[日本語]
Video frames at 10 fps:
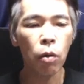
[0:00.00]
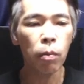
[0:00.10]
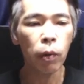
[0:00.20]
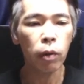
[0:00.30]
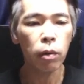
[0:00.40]

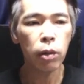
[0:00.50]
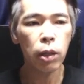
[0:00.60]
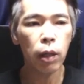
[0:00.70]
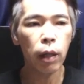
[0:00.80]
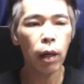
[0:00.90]
小物の
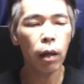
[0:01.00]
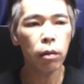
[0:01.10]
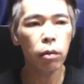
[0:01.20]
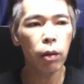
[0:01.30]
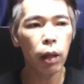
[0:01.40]
違いあ
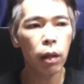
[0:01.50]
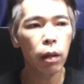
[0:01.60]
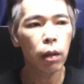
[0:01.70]
とは